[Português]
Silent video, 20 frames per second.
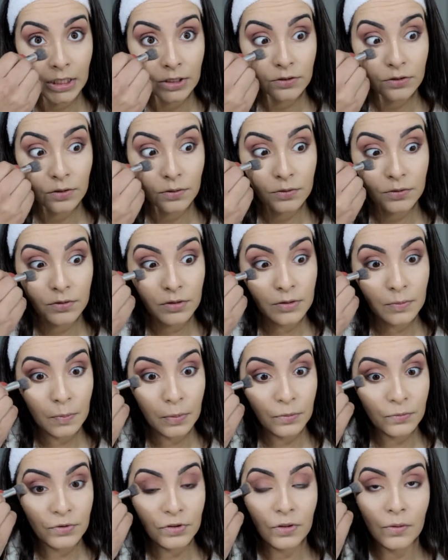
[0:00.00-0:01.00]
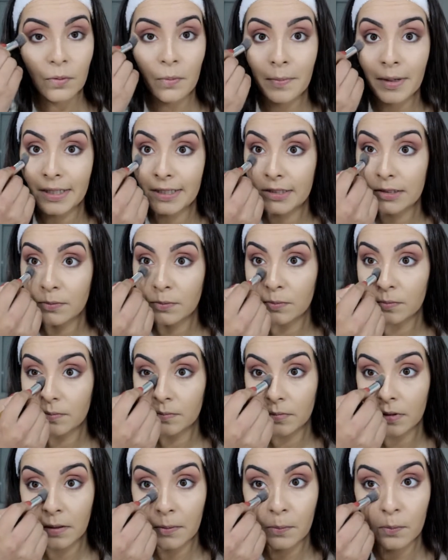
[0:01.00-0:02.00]
Só uso esponja com base
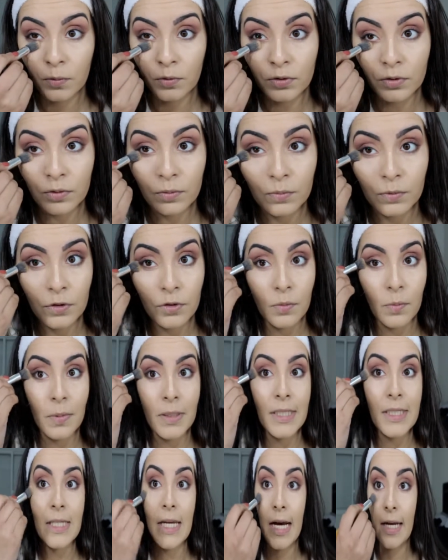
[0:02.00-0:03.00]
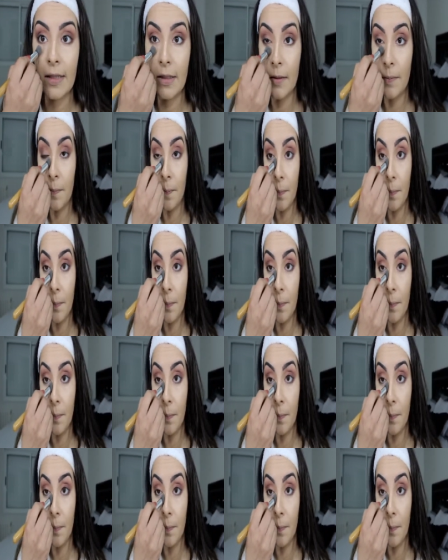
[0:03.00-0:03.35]
que é muito, muito pesada.